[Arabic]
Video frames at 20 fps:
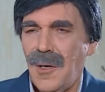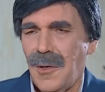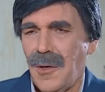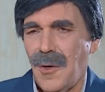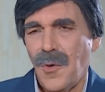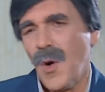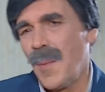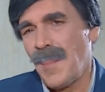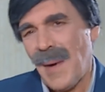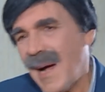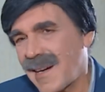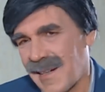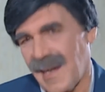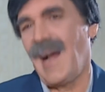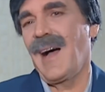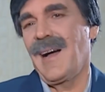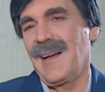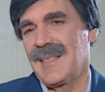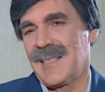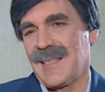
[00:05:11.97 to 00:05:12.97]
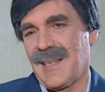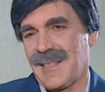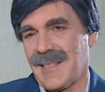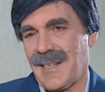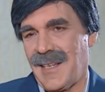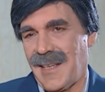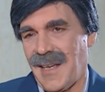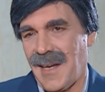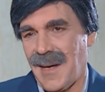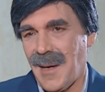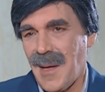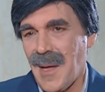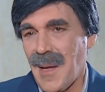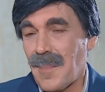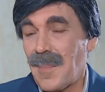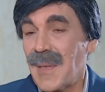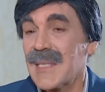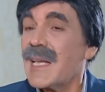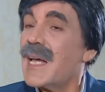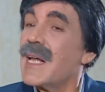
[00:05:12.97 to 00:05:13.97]
هو معك حق استاذ يحيى
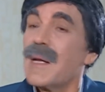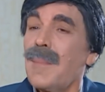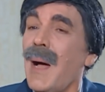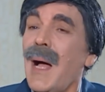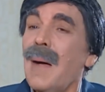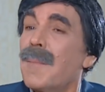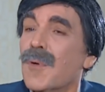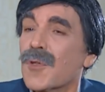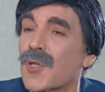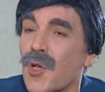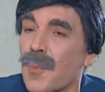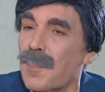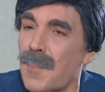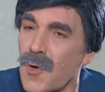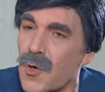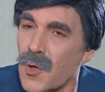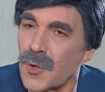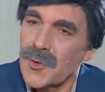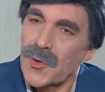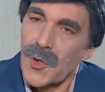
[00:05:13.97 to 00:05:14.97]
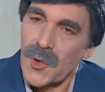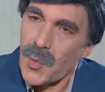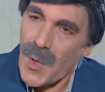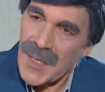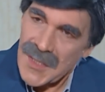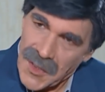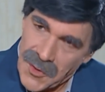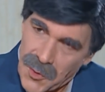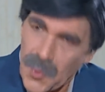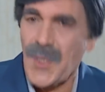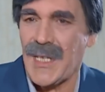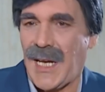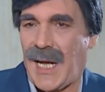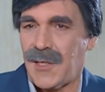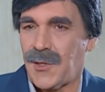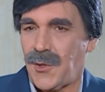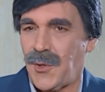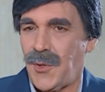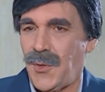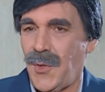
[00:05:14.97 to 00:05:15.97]
بس انا ما عم اطلب منكم تتواسطوا لي
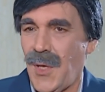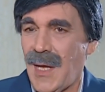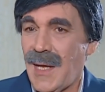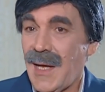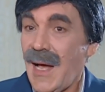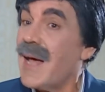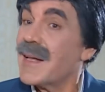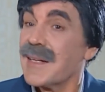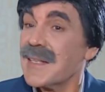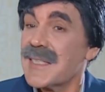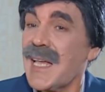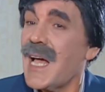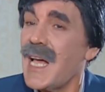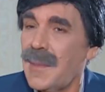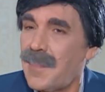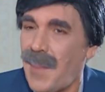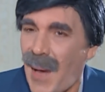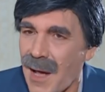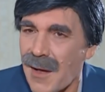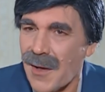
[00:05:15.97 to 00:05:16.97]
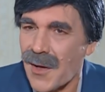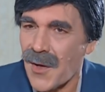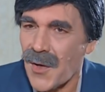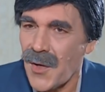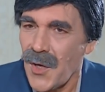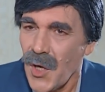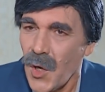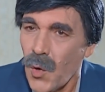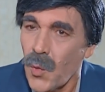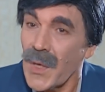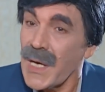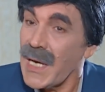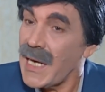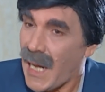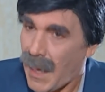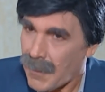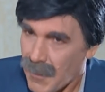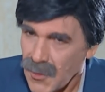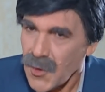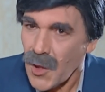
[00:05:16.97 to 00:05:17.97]
عنده انا صاحب حق واللي
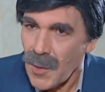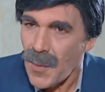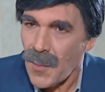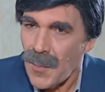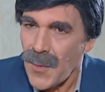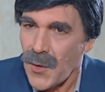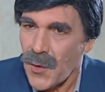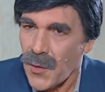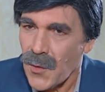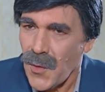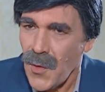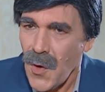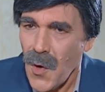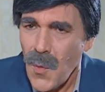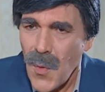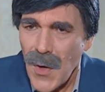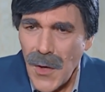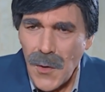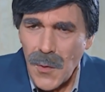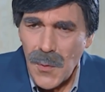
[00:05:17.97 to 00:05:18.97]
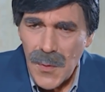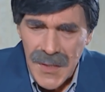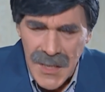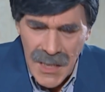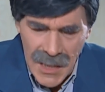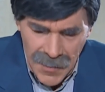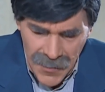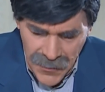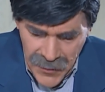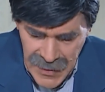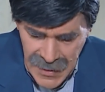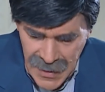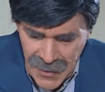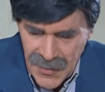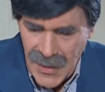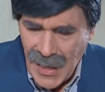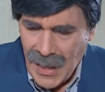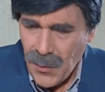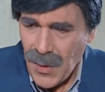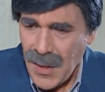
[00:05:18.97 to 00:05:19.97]
عم اطلبه منه هو انه يسرع بفصل
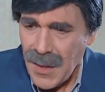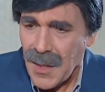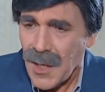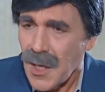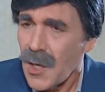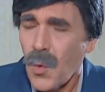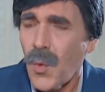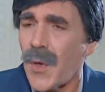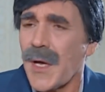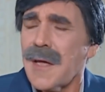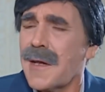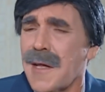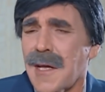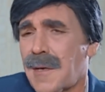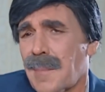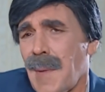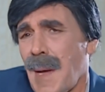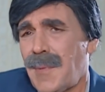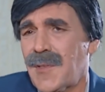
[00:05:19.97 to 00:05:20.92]
الدعوه وغير هيك ما